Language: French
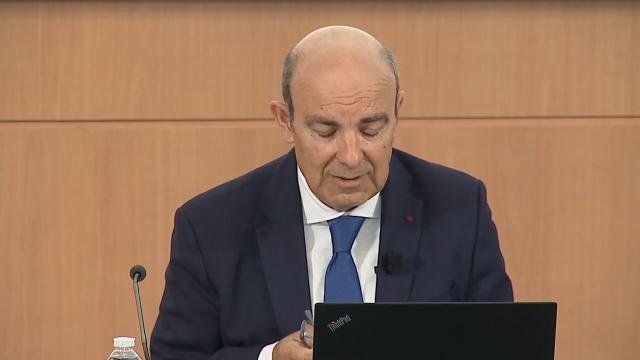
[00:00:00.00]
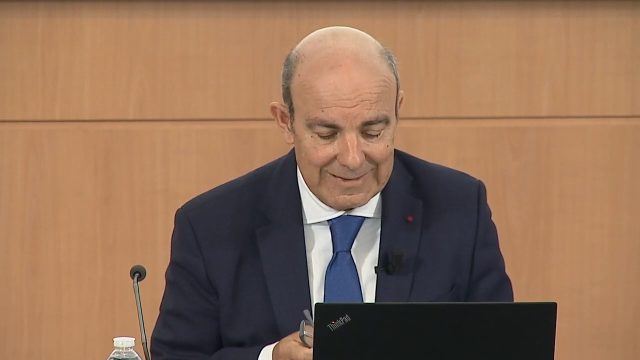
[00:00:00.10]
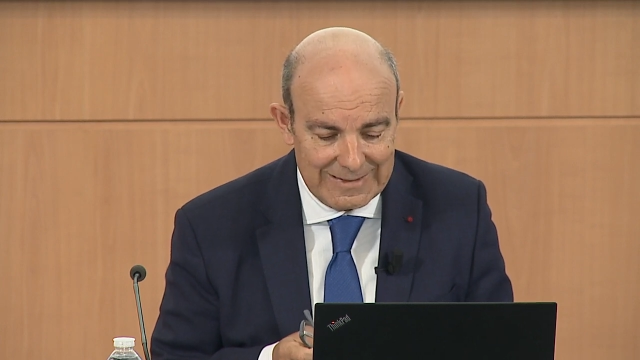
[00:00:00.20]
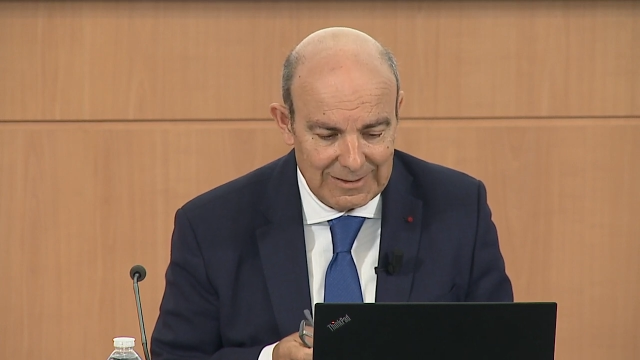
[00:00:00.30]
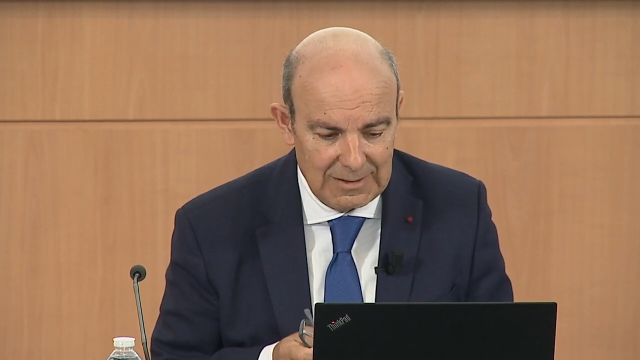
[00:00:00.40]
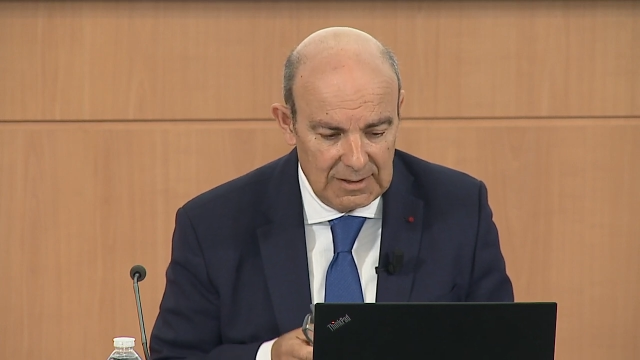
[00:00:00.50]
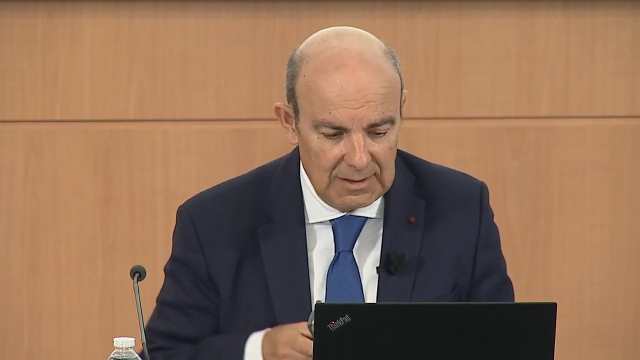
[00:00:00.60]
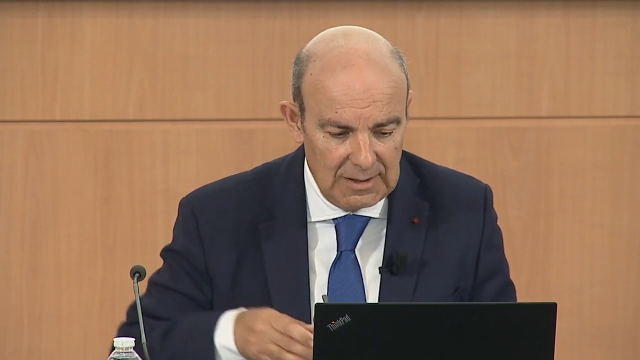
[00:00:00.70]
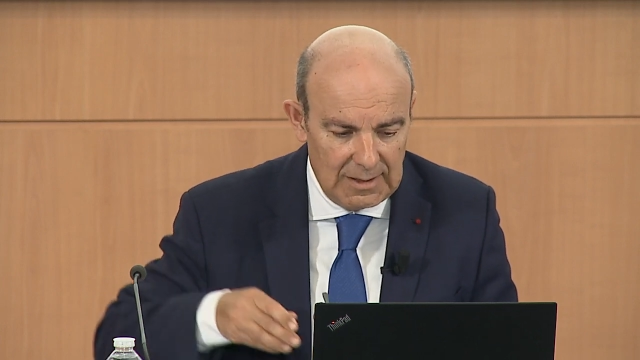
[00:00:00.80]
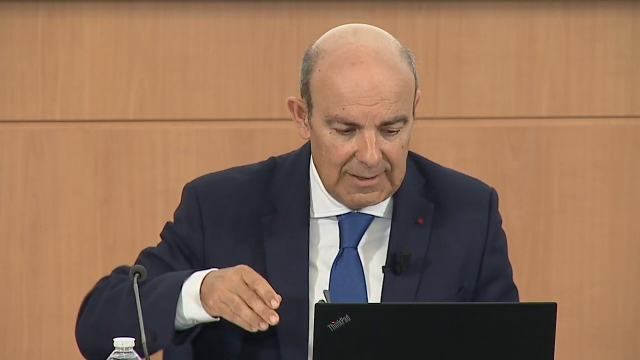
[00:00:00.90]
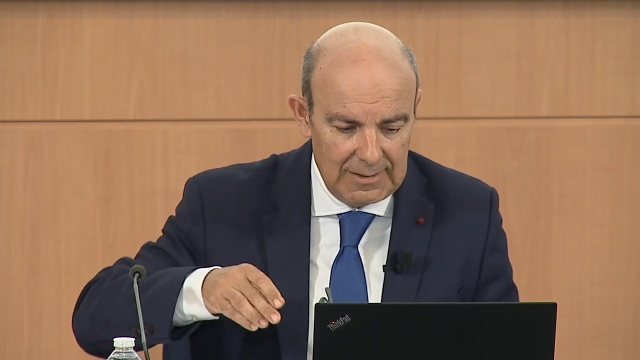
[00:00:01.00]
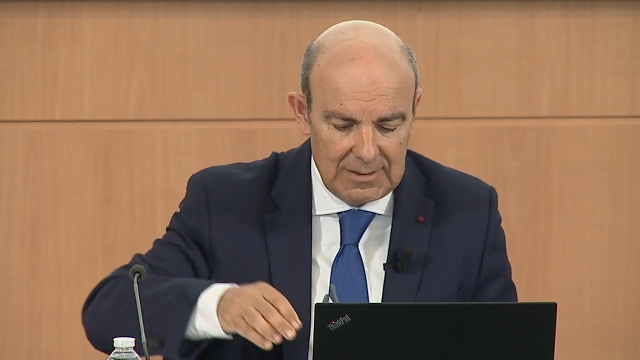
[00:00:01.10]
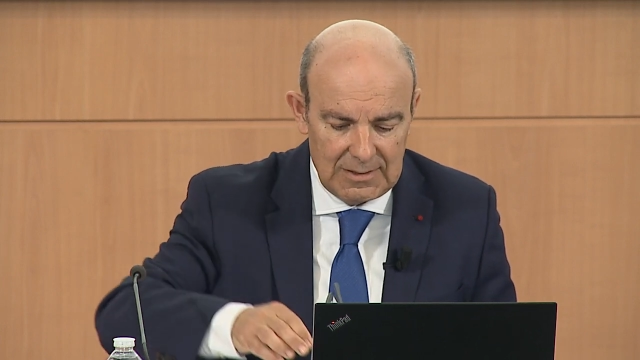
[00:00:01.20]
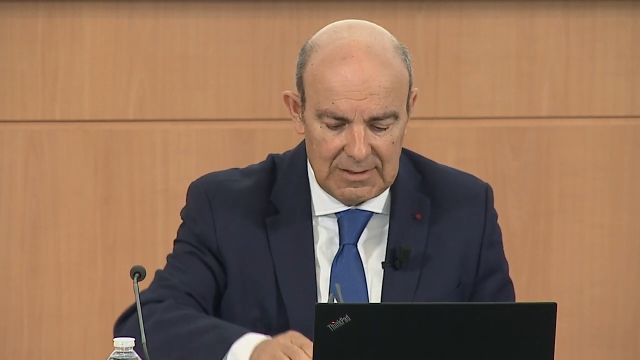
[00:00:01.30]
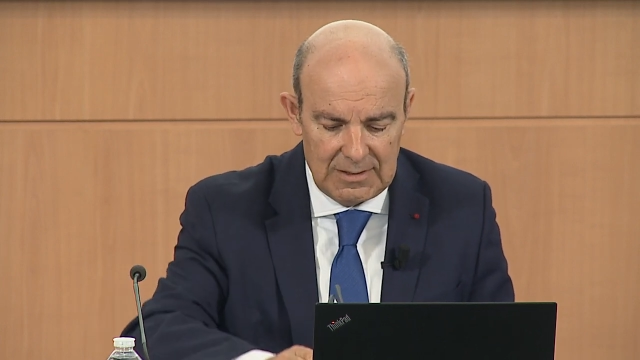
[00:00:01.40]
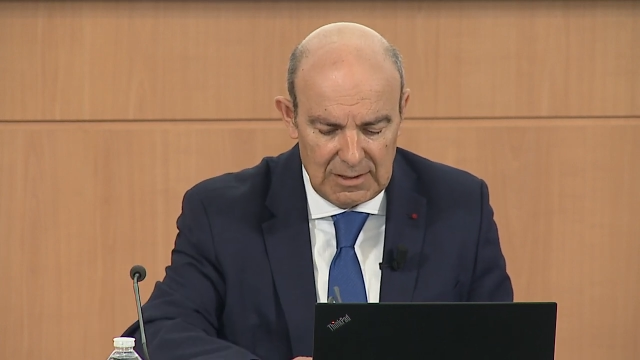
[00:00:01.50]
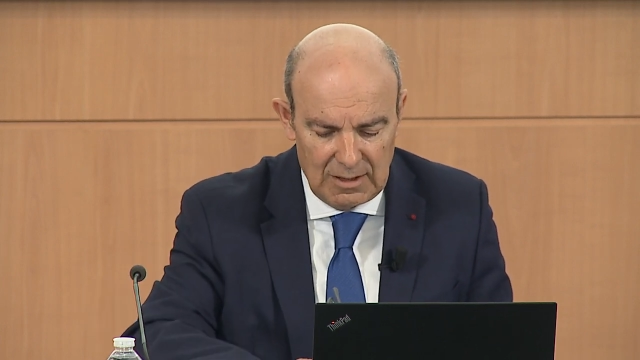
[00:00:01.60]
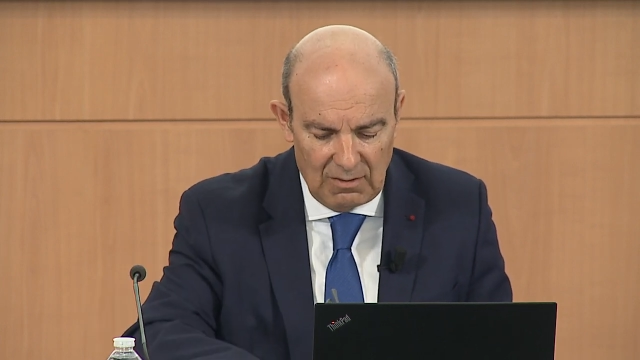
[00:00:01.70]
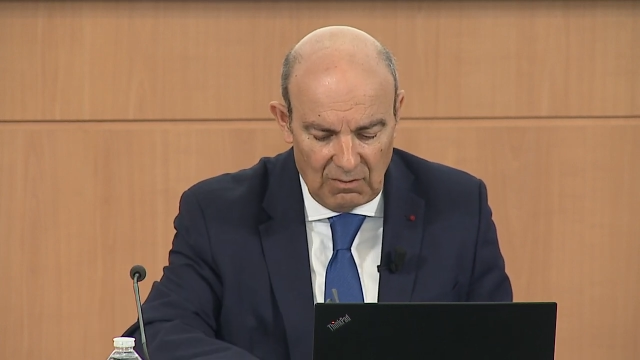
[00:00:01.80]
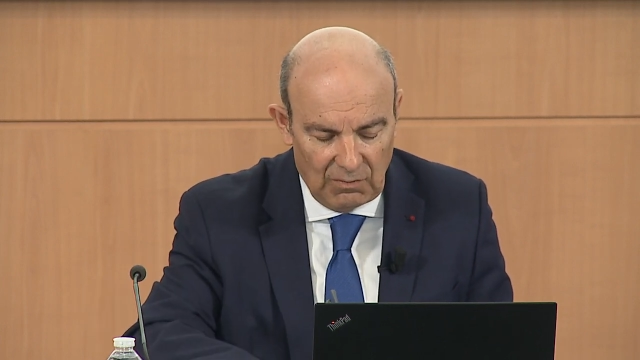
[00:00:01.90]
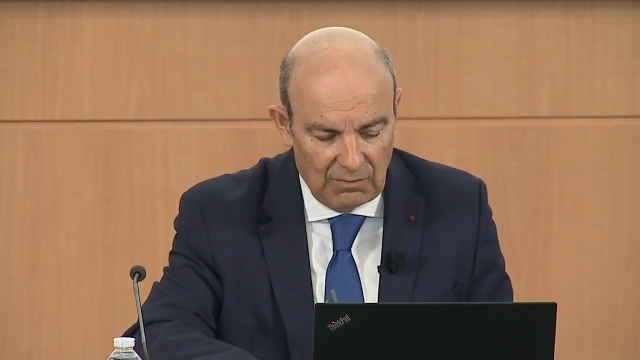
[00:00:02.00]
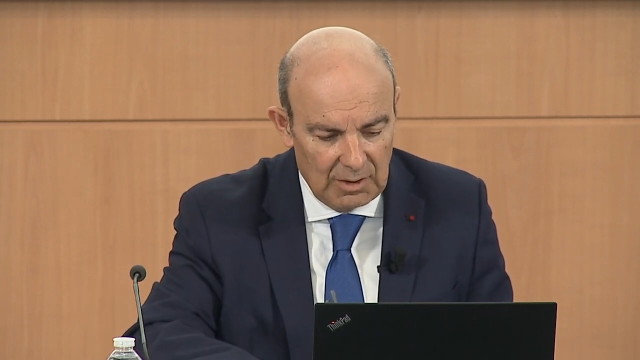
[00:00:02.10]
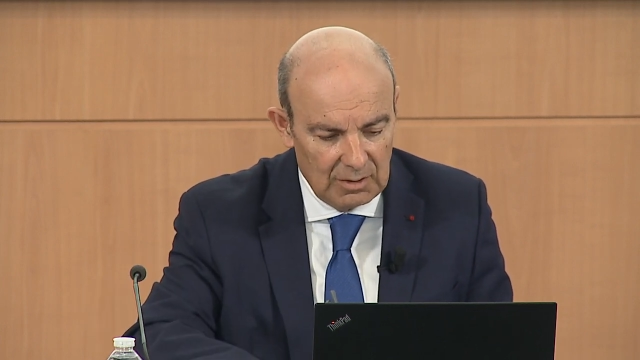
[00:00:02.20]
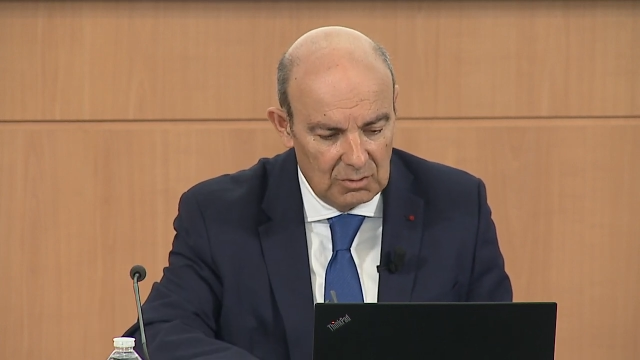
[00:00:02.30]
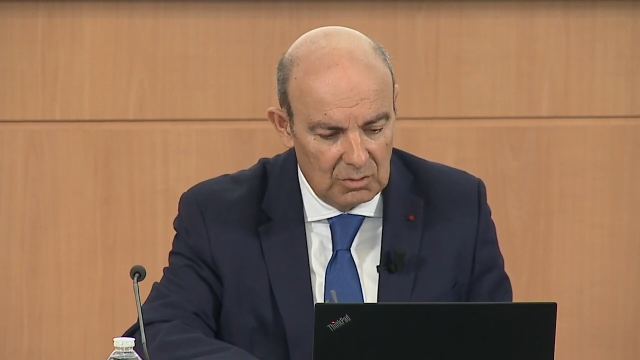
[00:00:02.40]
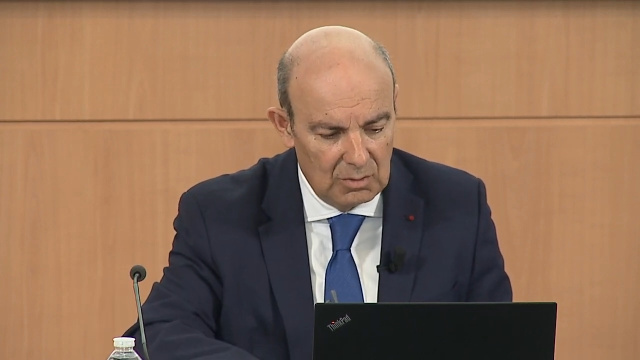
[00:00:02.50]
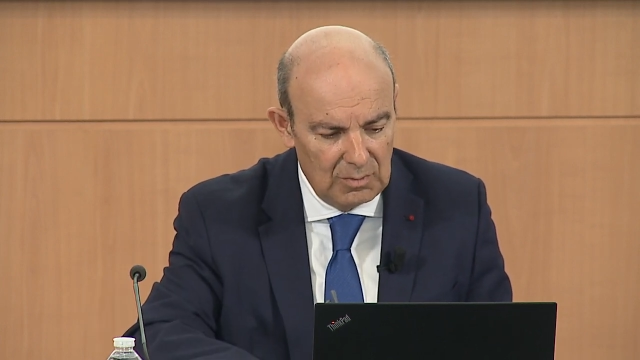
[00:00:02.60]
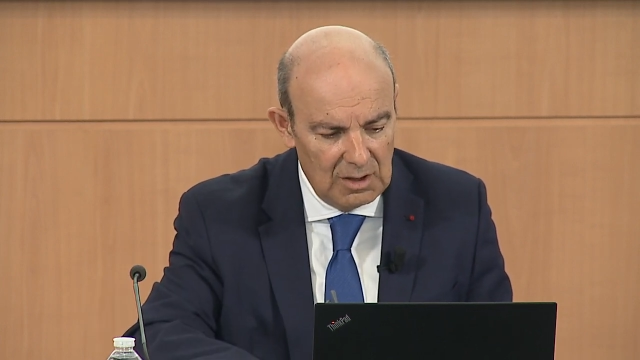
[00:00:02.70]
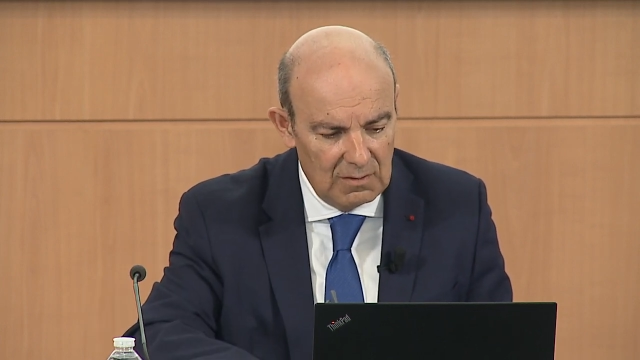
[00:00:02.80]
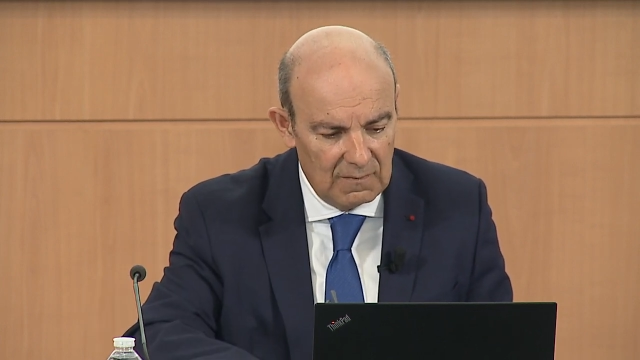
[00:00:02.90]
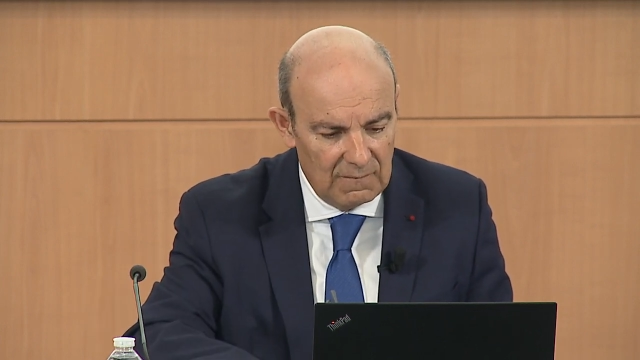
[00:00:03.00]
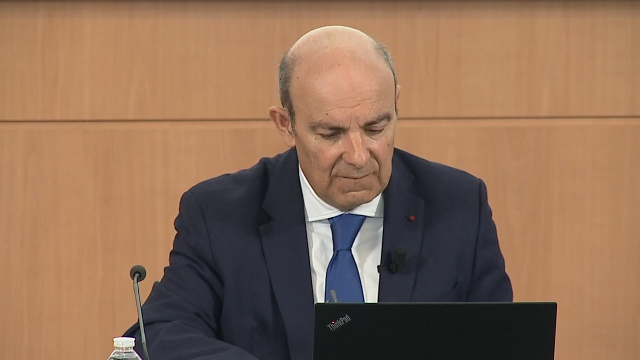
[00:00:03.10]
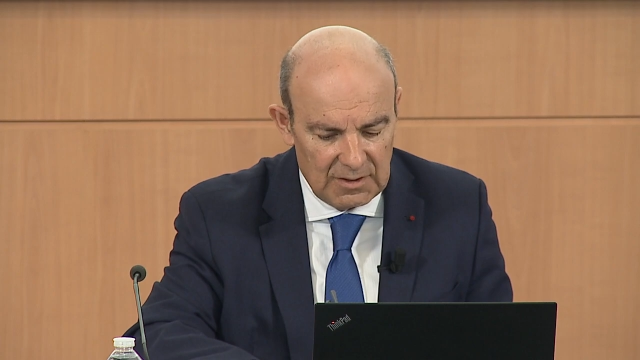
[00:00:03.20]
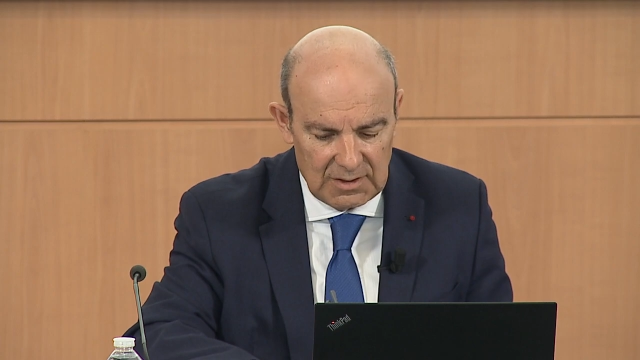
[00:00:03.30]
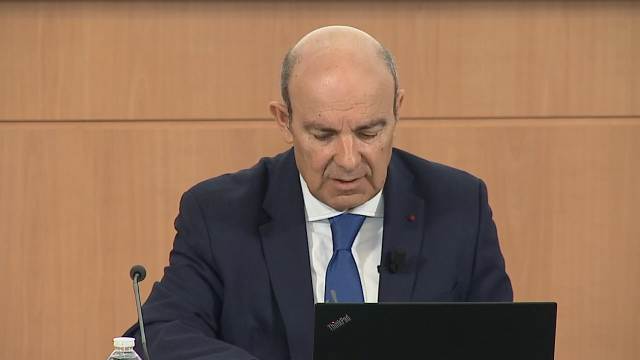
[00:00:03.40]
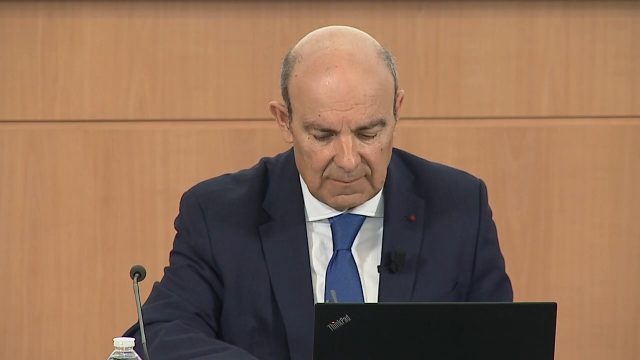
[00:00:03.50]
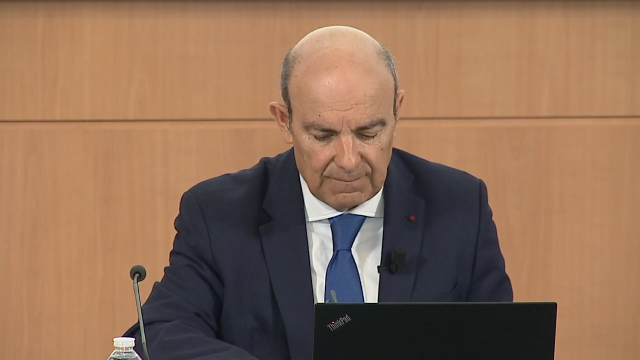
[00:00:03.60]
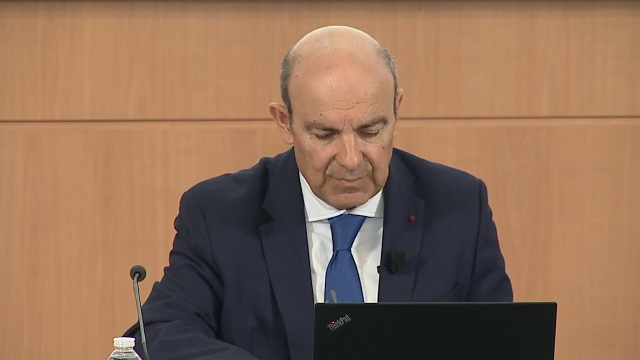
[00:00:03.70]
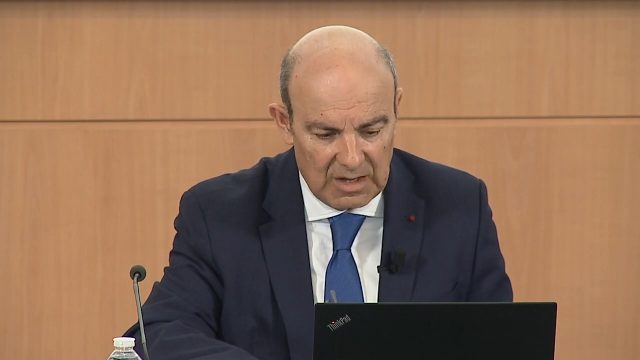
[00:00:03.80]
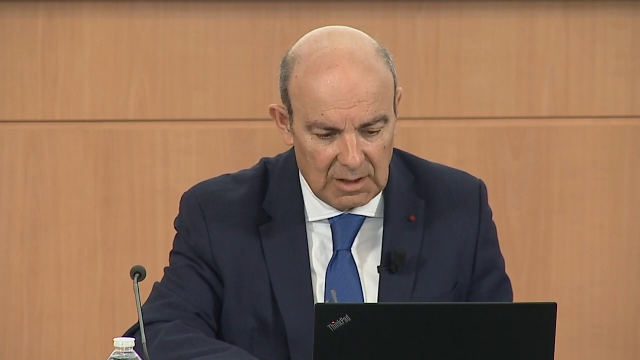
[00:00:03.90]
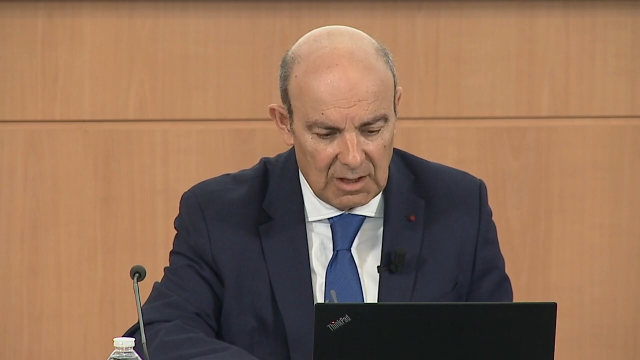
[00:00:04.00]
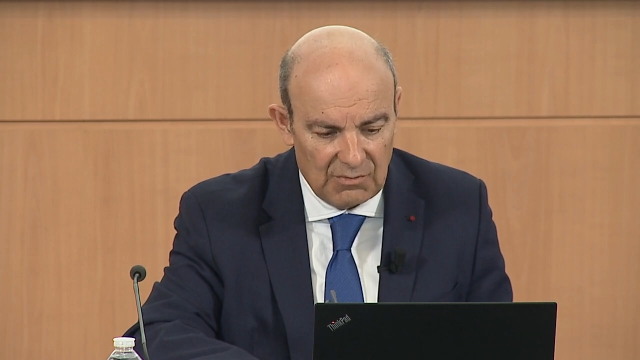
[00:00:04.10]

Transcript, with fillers: 5T a été signée fin 2021 avec